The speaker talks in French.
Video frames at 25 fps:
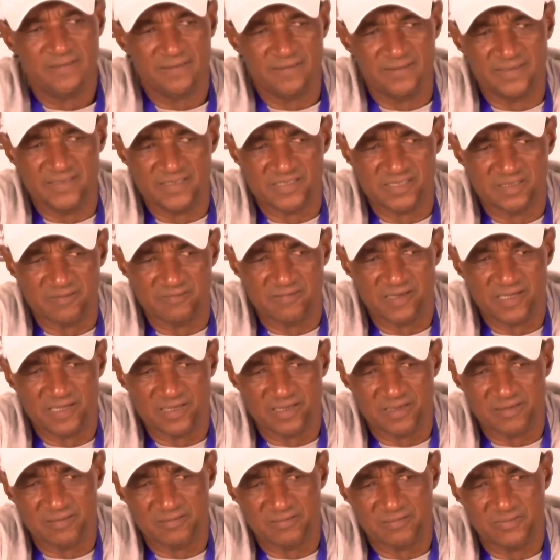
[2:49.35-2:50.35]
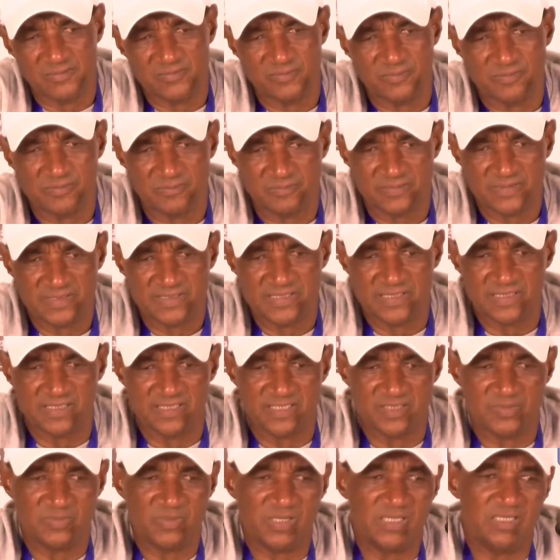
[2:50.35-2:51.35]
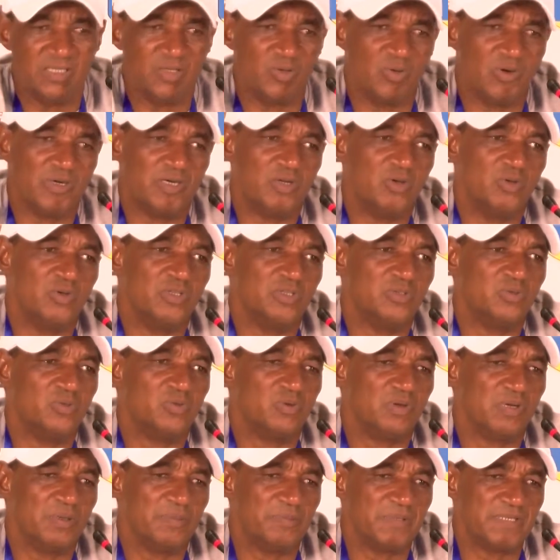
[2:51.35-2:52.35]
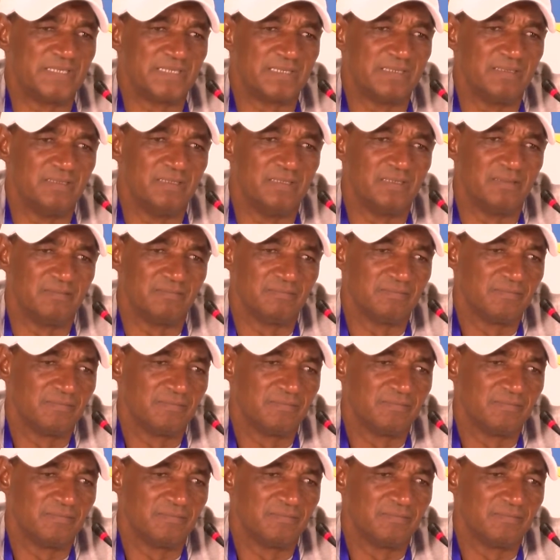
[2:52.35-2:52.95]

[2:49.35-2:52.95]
recevoir euh, sérieusement le Rwanda au retour. parce que